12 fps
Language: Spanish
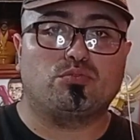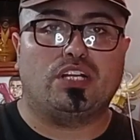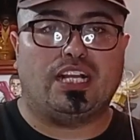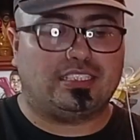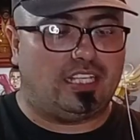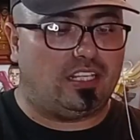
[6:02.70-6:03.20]
es
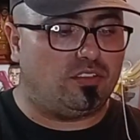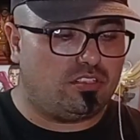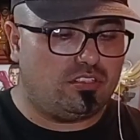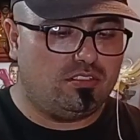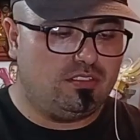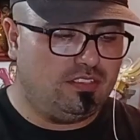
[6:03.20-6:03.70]
un
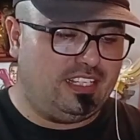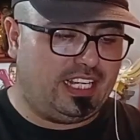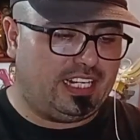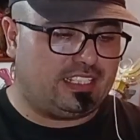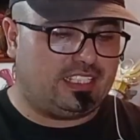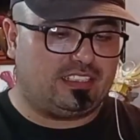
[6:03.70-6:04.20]
cazador de
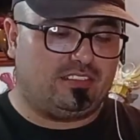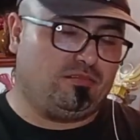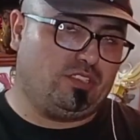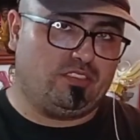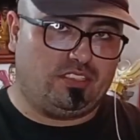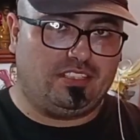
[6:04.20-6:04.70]
cartas
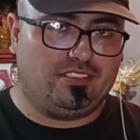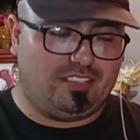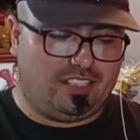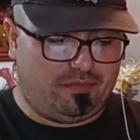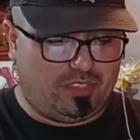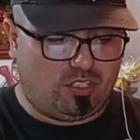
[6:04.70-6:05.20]

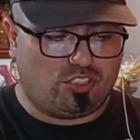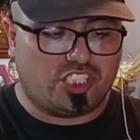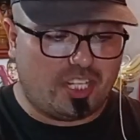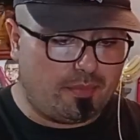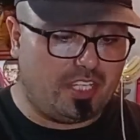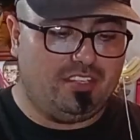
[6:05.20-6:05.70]
de, los
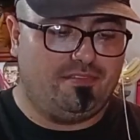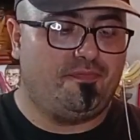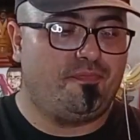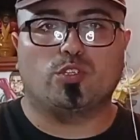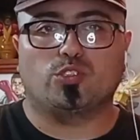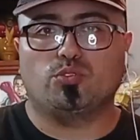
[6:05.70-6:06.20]
Chemi.
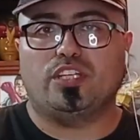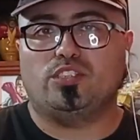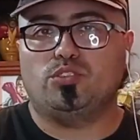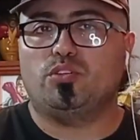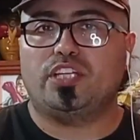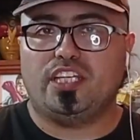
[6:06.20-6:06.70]
Es como
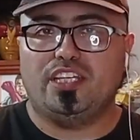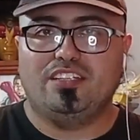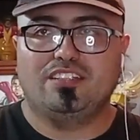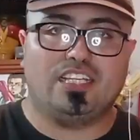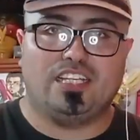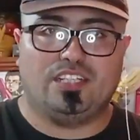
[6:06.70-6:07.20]
Yude Yuki
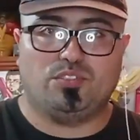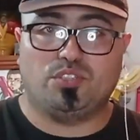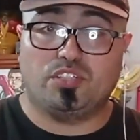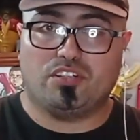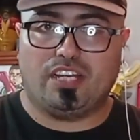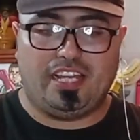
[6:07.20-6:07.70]
de
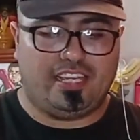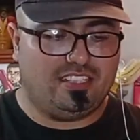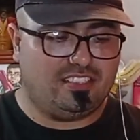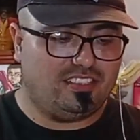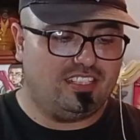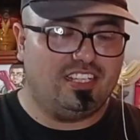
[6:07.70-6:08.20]
Yu-Gi-Oh!
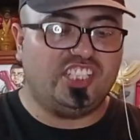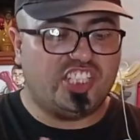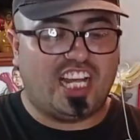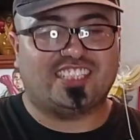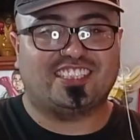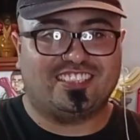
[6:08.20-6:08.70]
GX y
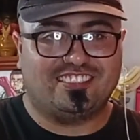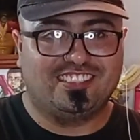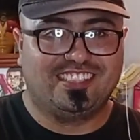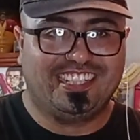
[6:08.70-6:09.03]
Chas.